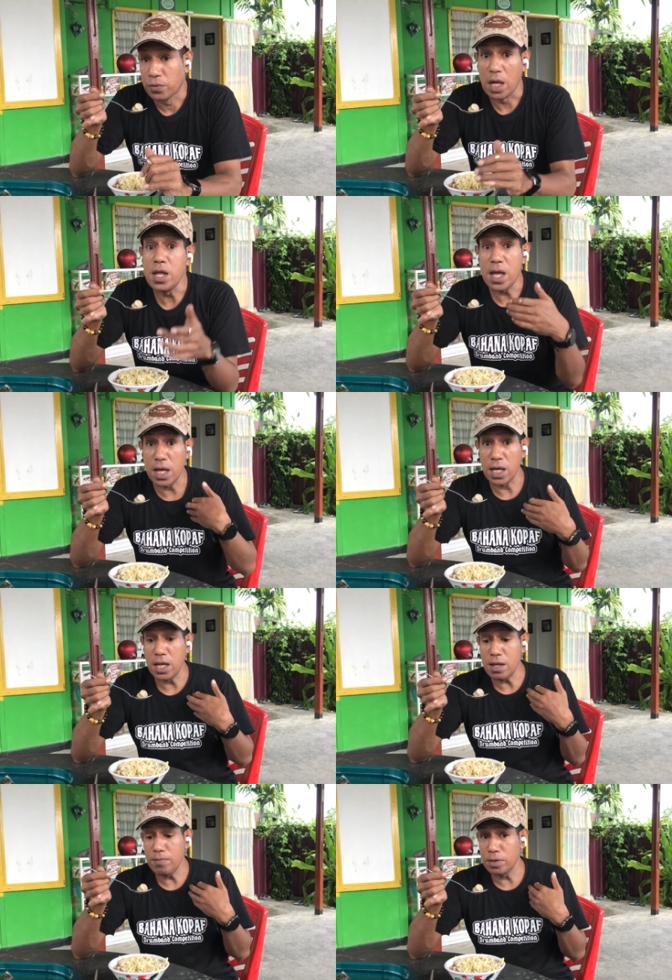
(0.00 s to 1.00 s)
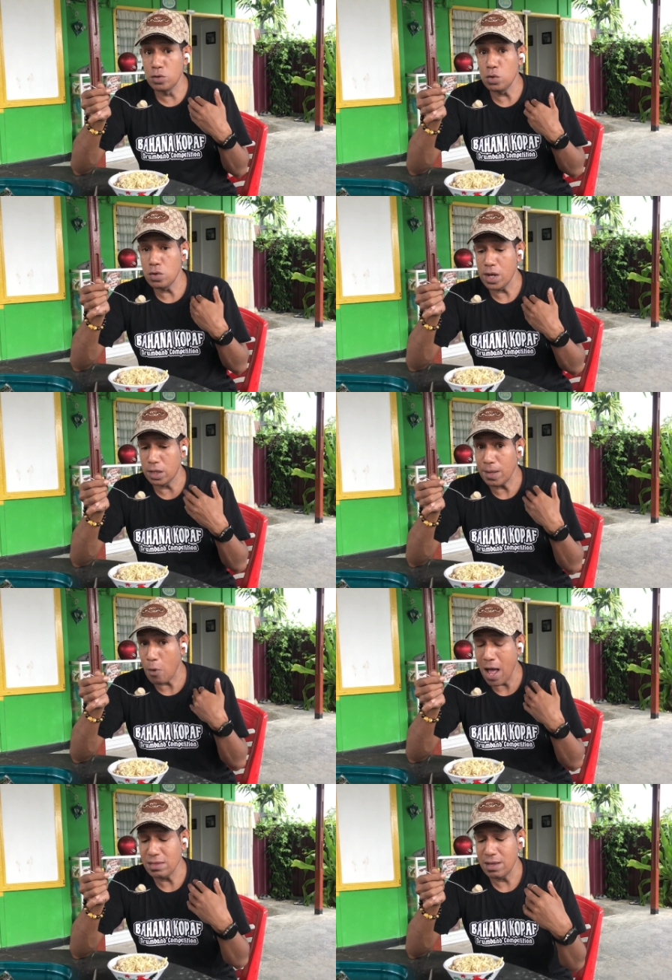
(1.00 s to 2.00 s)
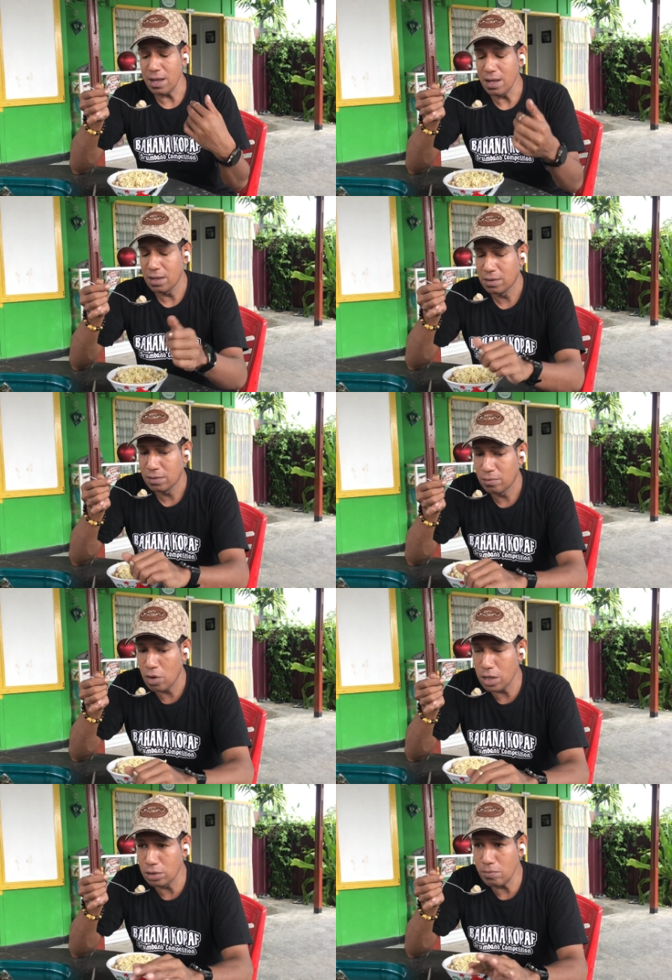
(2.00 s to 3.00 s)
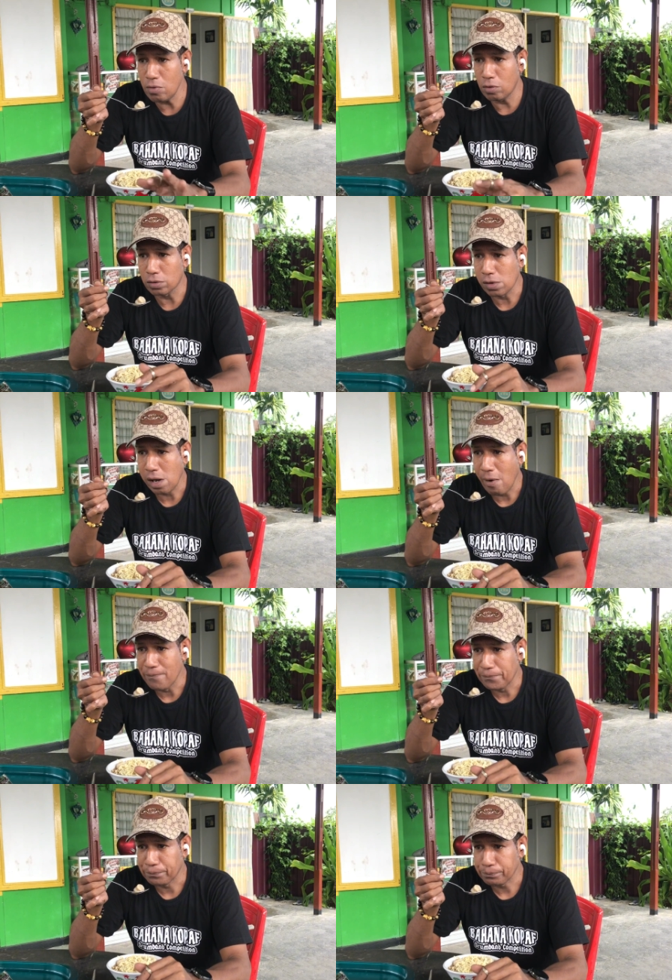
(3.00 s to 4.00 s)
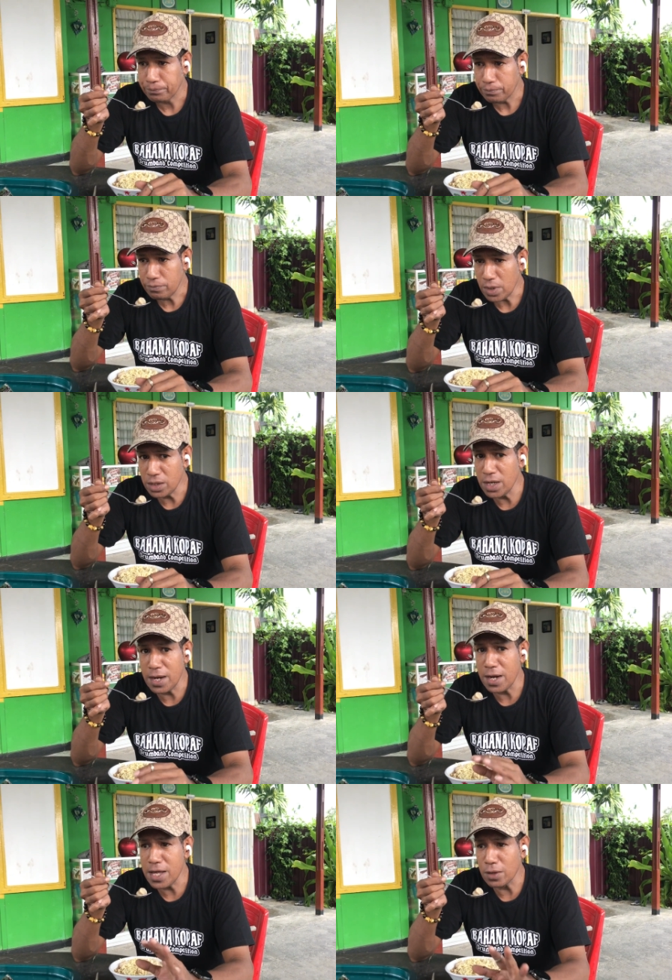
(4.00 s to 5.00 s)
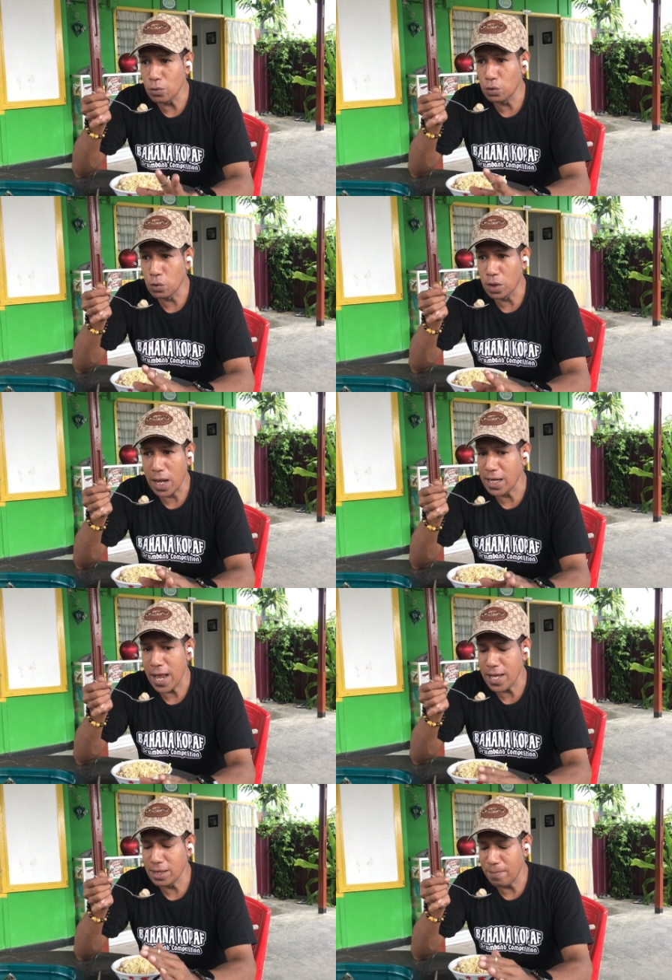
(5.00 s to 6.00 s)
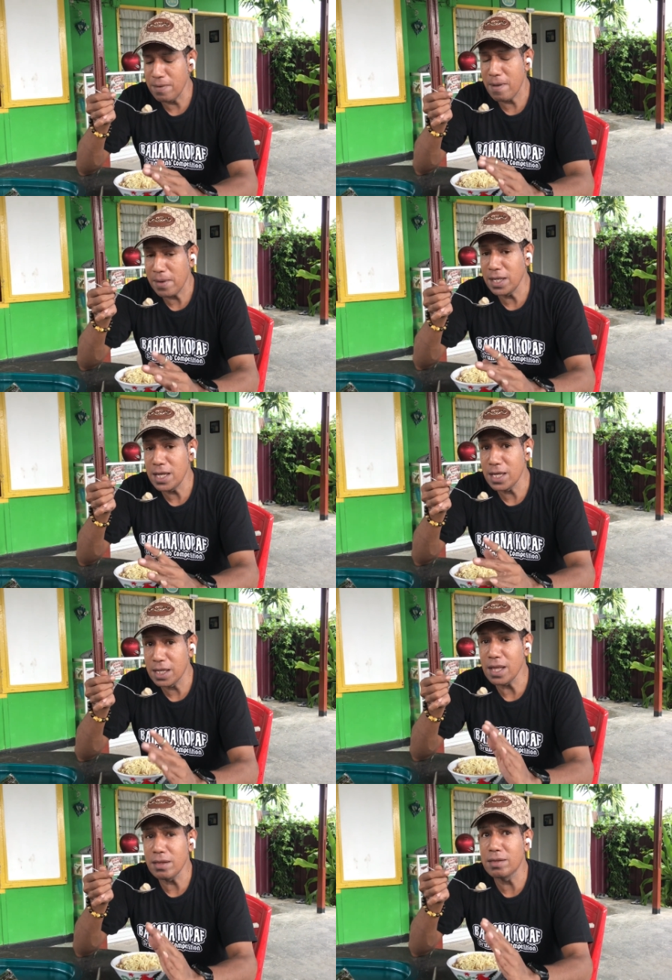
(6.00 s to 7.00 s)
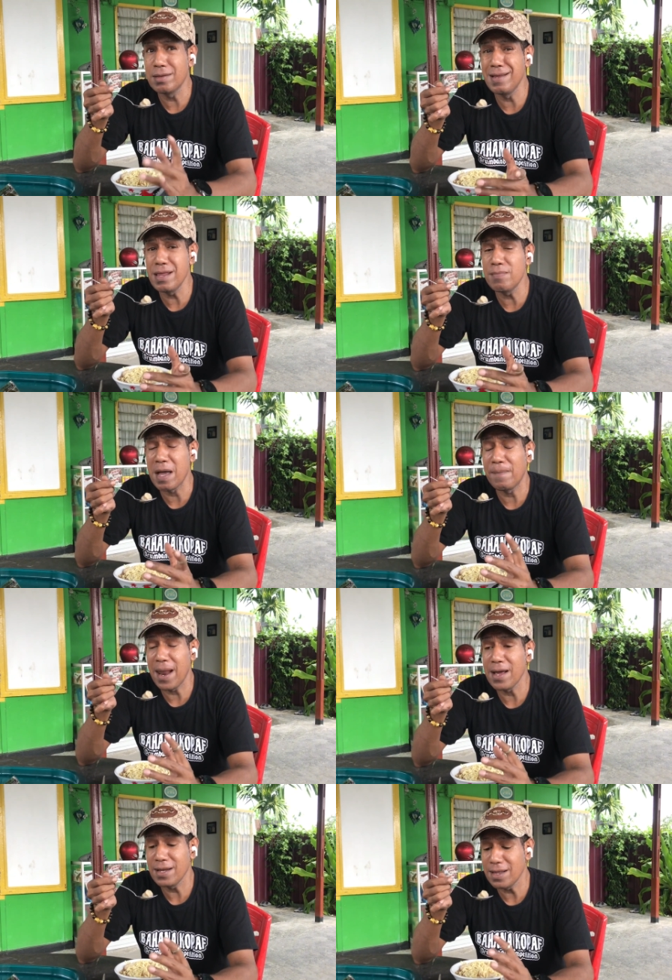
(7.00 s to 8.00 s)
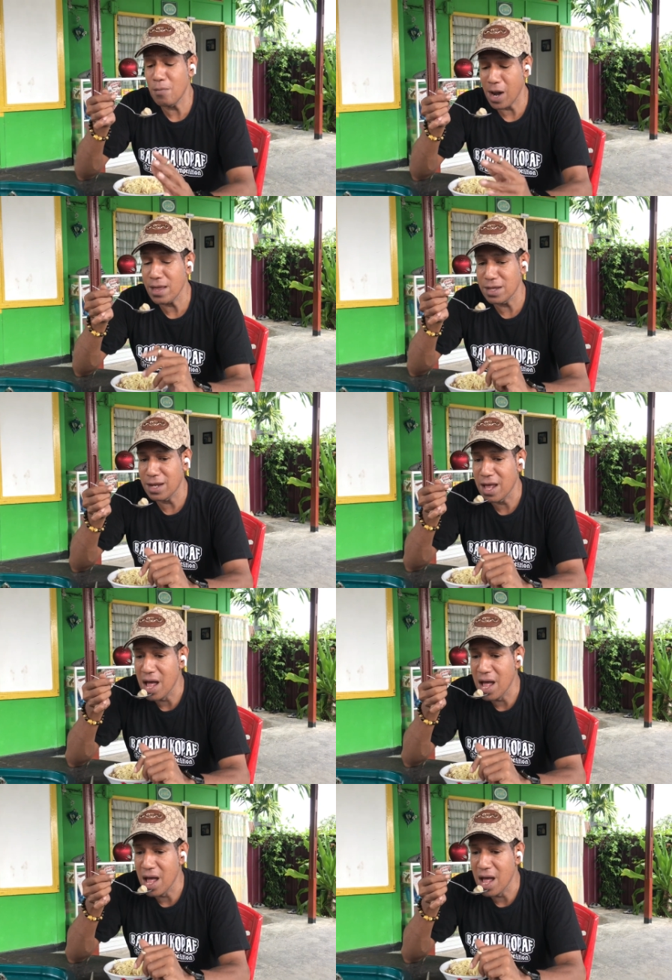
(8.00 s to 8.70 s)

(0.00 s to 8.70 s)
ini ini jujur dari kita kuat ya bukan ketemu tidak ada niat untuk lain-lain tapi memang ini kita sendiri sebagai pelanggan kita merasa nih